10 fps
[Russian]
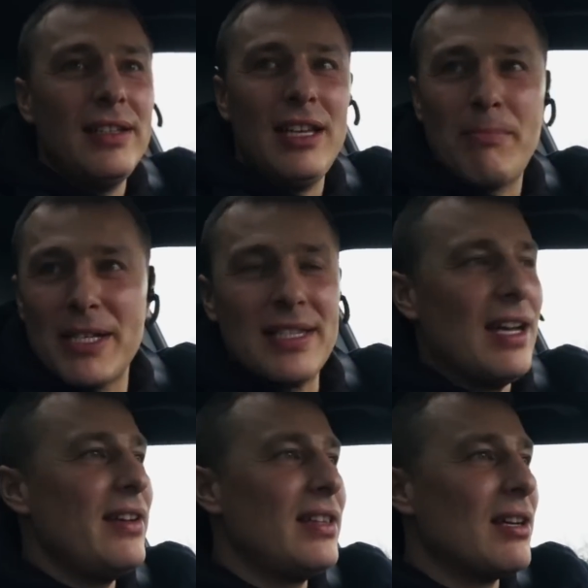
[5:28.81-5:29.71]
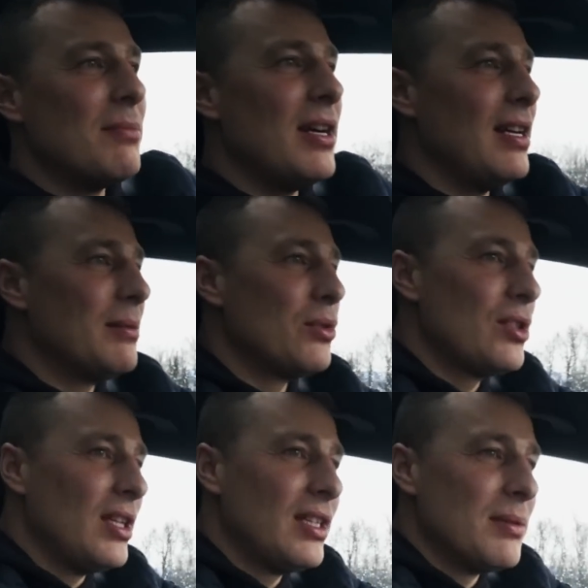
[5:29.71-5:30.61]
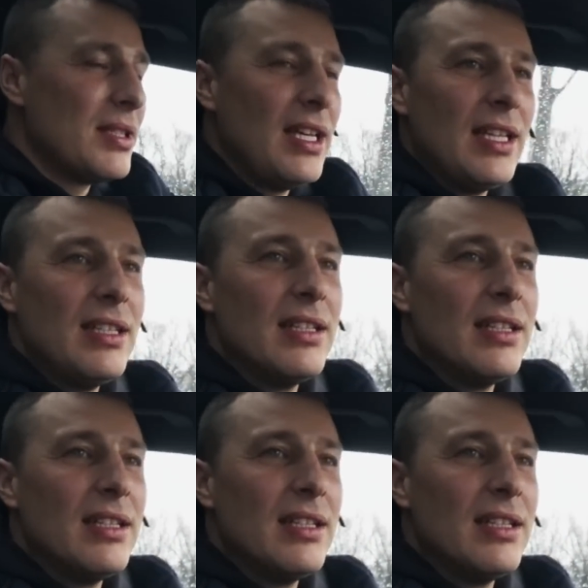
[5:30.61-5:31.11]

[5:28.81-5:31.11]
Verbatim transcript: Или поставить нормально, потому что она там стоять не